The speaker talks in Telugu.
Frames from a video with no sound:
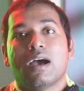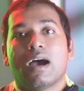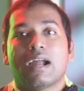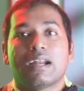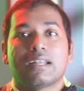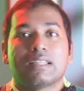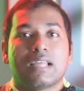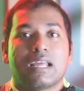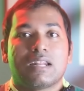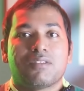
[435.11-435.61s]

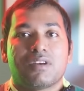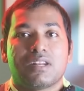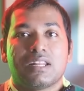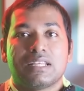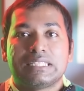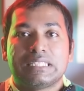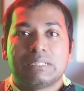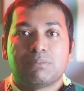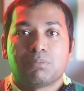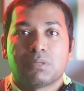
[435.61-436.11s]
అండ్ దాని వల్ల ఈ
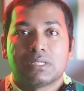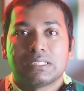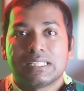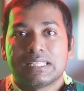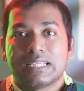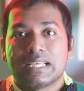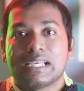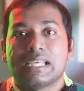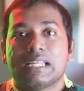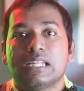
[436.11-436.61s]

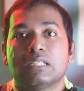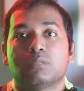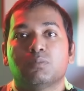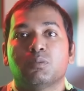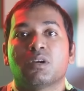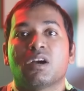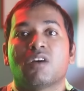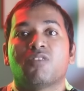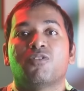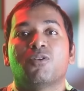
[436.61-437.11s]
చింపాంజీకి గిన్నీస్
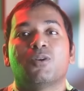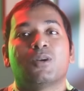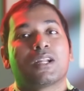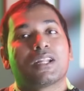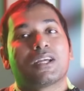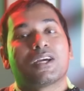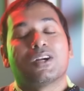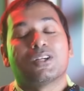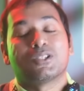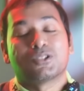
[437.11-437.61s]
బుక్ ఆఫ్ వరల్డ్
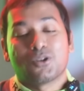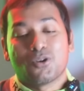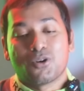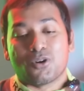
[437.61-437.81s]
రికార్డ్స్ లో